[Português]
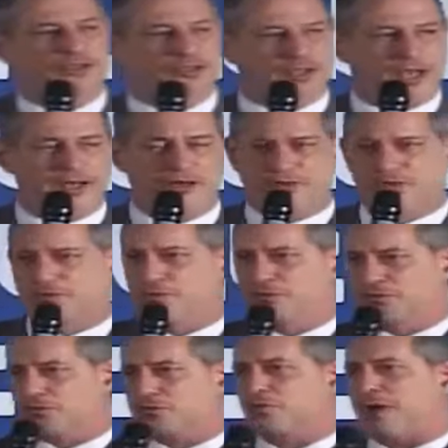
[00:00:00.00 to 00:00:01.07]
esterilizou
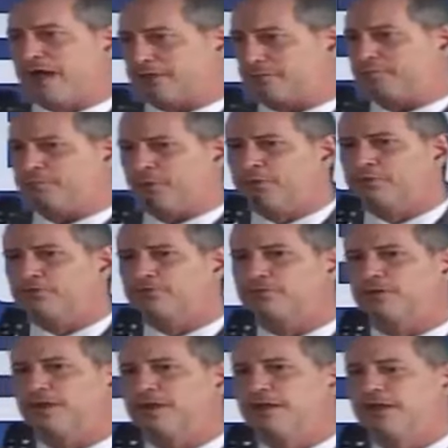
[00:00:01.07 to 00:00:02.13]
uns 4
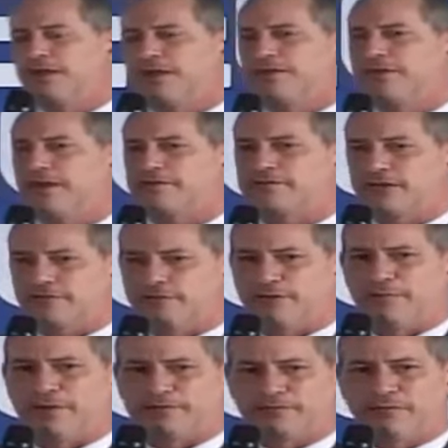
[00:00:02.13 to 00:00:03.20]
pontos dessa
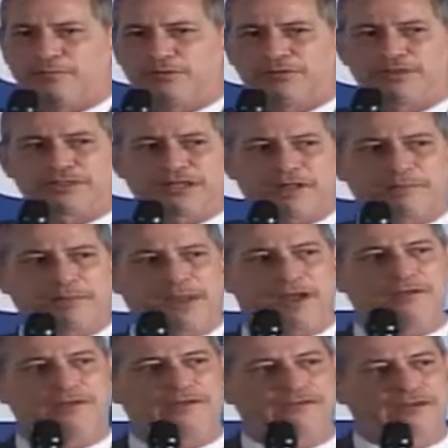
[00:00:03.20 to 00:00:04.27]
formação bruta de
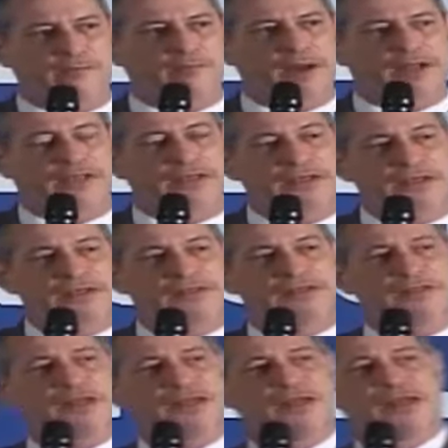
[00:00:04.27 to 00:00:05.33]
capital, descendo para 15%.